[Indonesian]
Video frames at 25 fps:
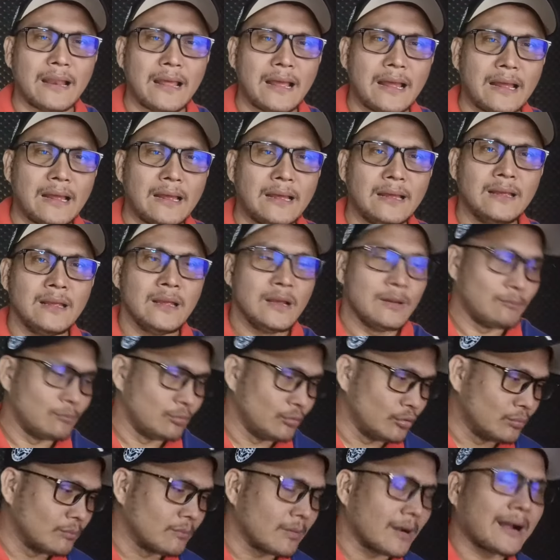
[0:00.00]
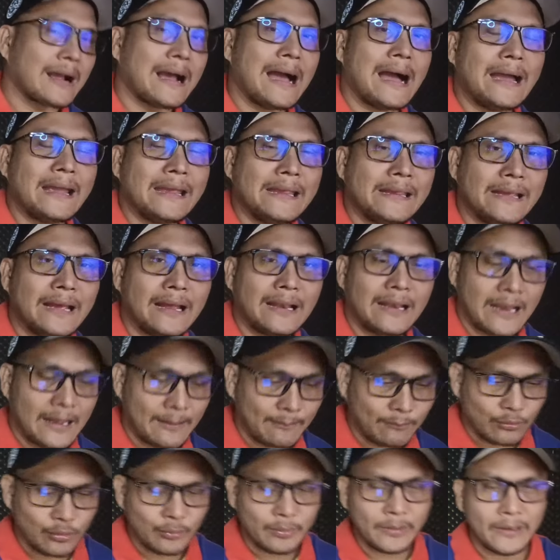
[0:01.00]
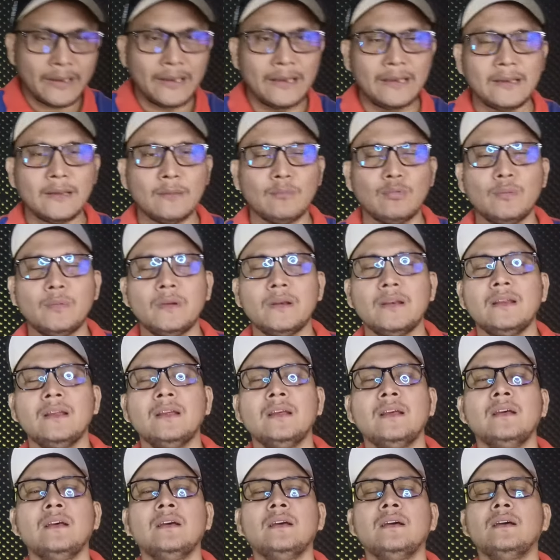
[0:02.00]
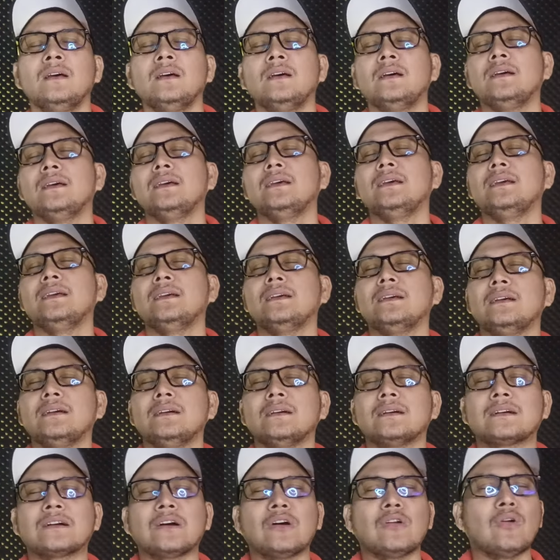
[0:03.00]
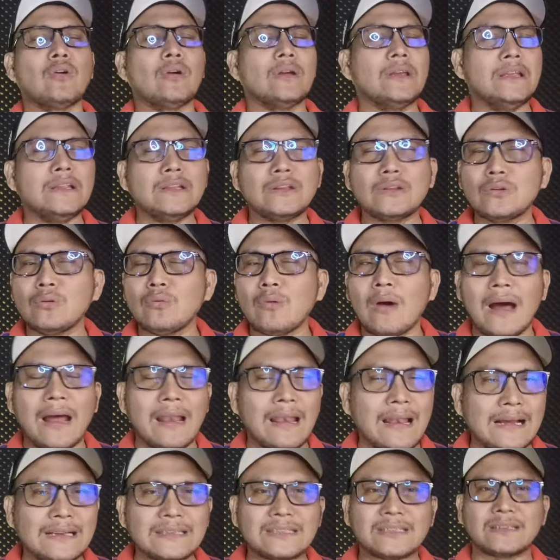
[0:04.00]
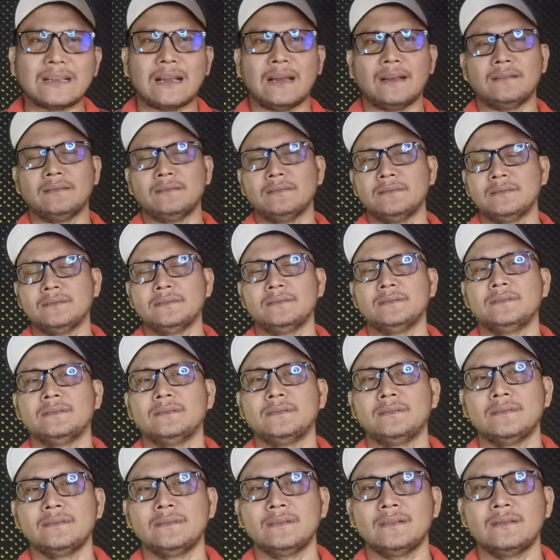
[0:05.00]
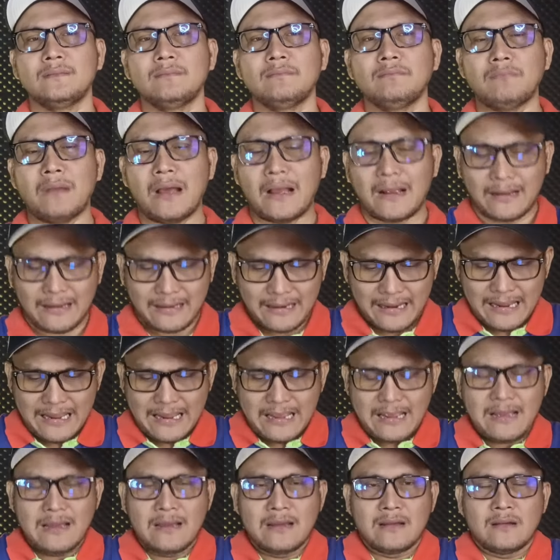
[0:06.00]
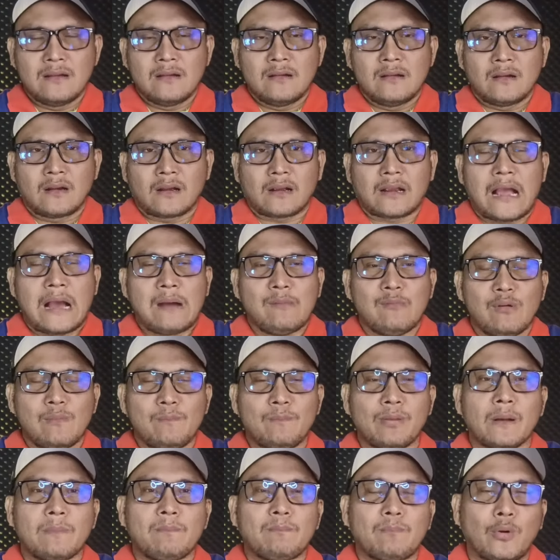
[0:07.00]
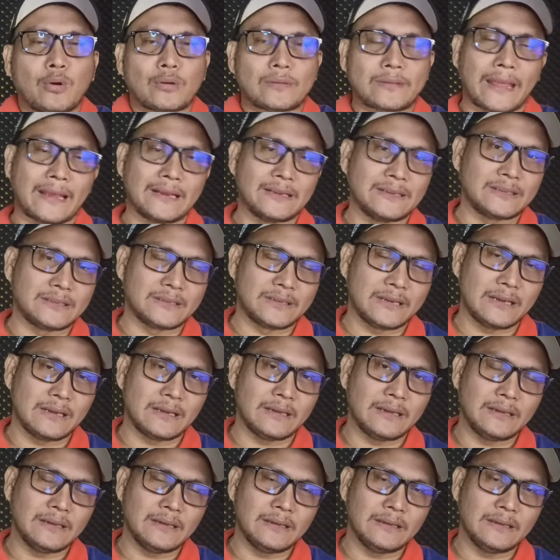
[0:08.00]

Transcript: lah, belum kaya lah, belum ini, belum ini. Kalau itu alasan, maka kamu berpotensi